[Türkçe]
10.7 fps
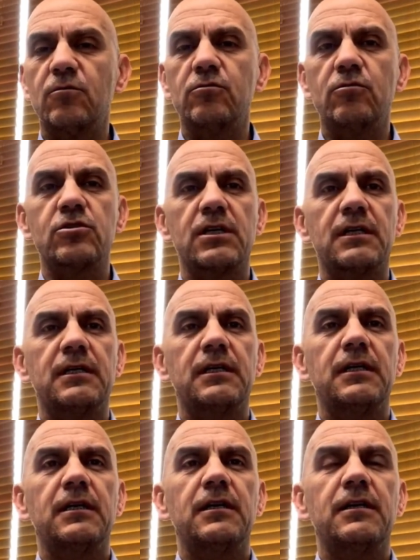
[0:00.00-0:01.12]
oldukça
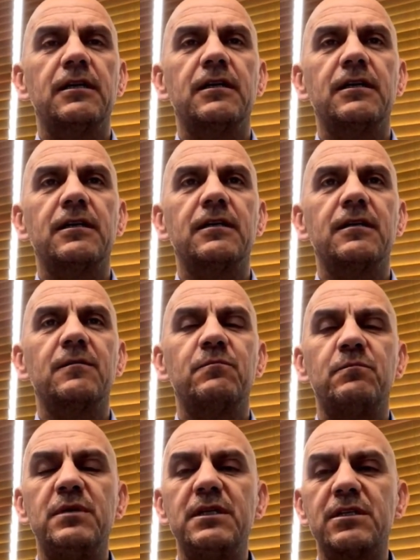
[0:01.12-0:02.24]
e,
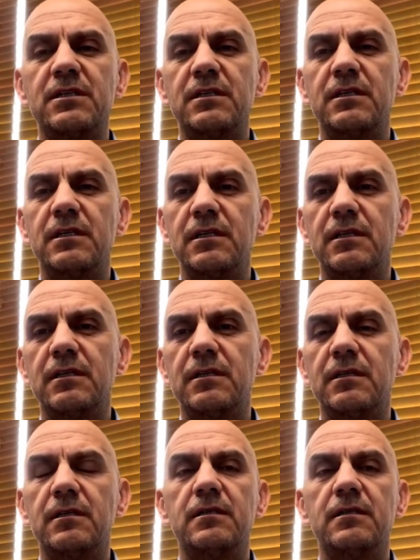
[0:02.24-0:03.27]
bir e,